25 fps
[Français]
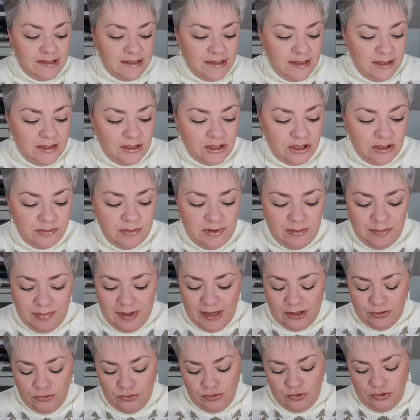Tea et j'ai mis
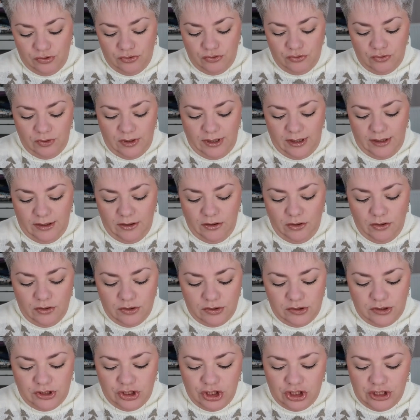par-dessus un
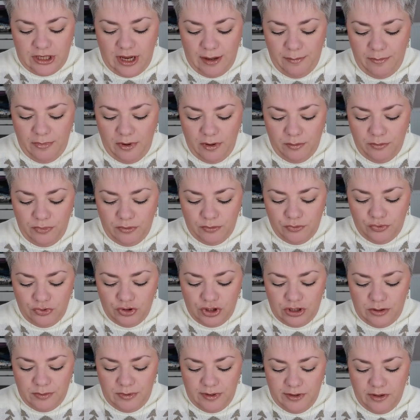gloss Shimmer Bomb
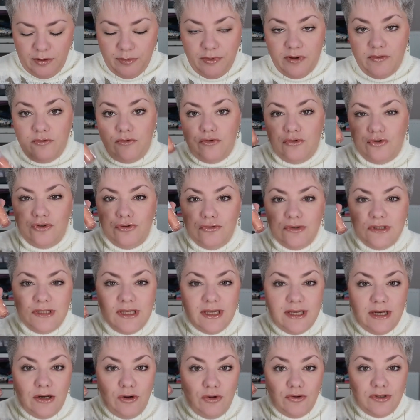de chez Makeup Revolution, ce
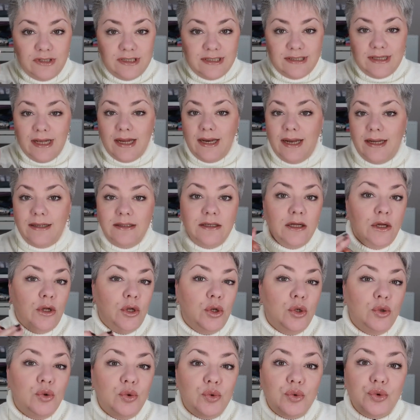qui est le Starlight.
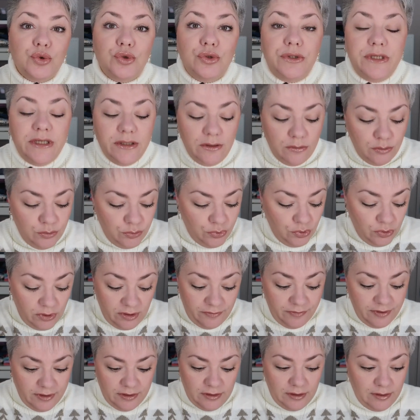Donc joli combo
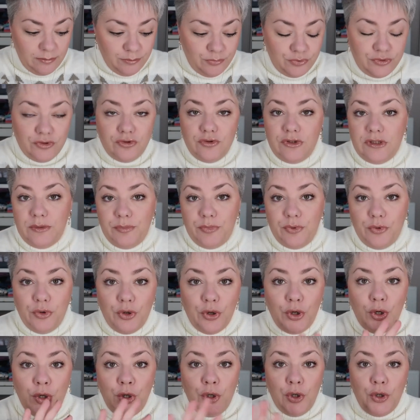avec un petit
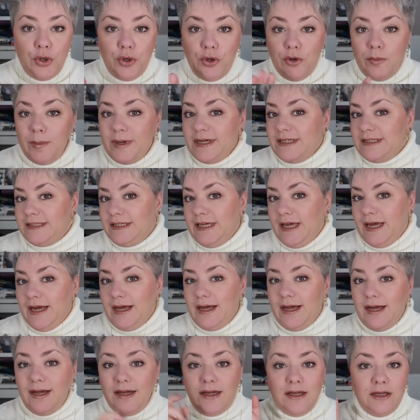peu de
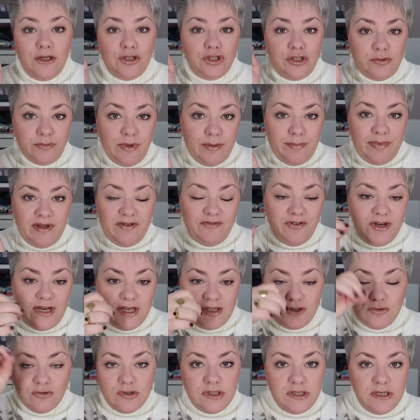mascara. J'ai même pas fait
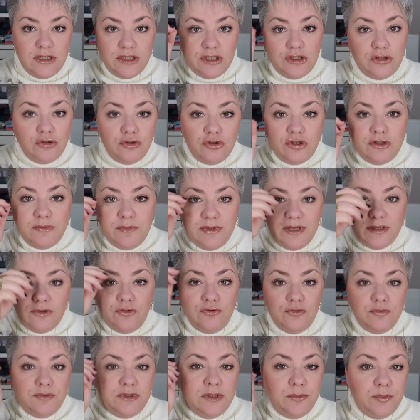les sourcils, j'ai juste mis
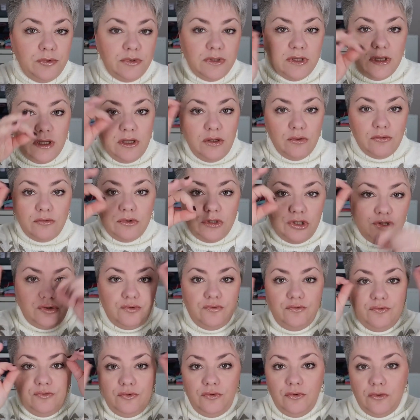un tout petit peu de crayon et je
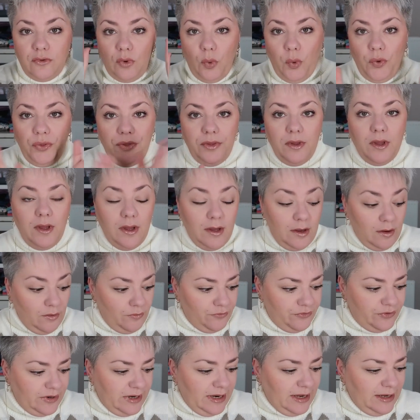suis venue, euh,
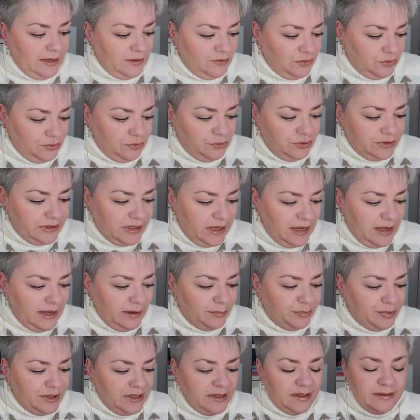voilà, ultra
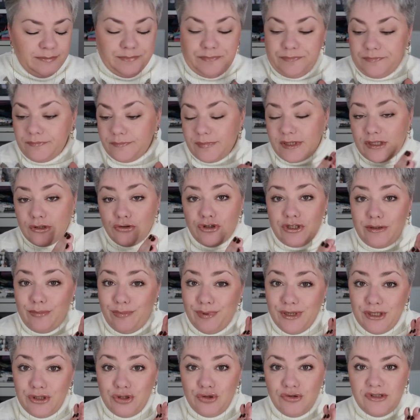rapide parce que j'ai
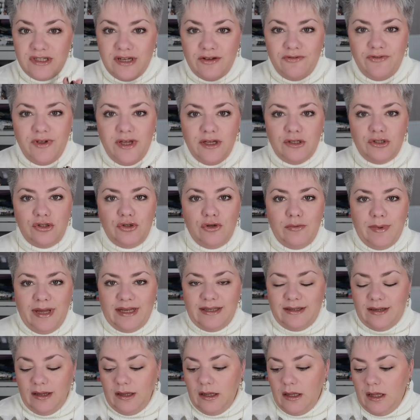plein de choses à faire ce
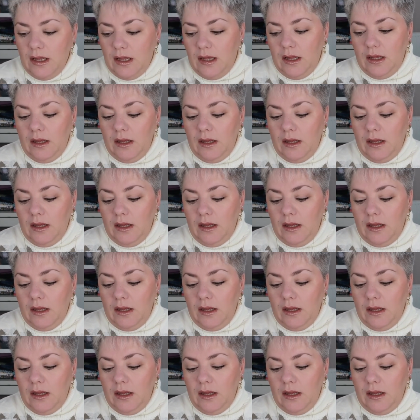matin